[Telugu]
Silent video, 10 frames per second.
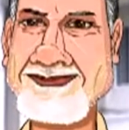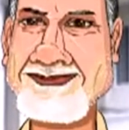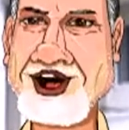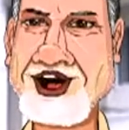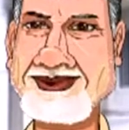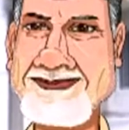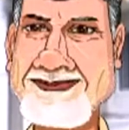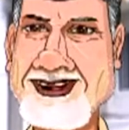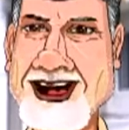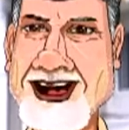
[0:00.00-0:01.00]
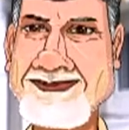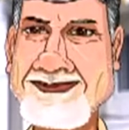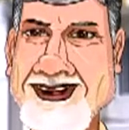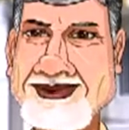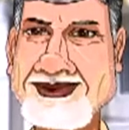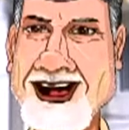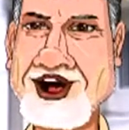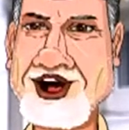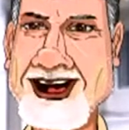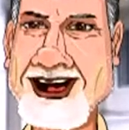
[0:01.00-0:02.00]
సీమ ఉందని మనకు చాలా
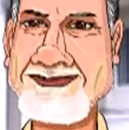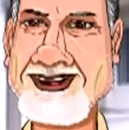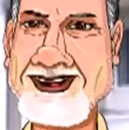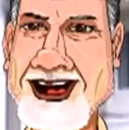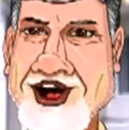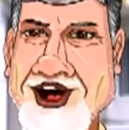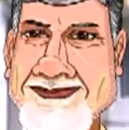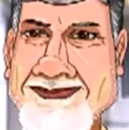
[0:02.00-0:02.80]
క్లియర్గా తెలుస్తూ ఉంది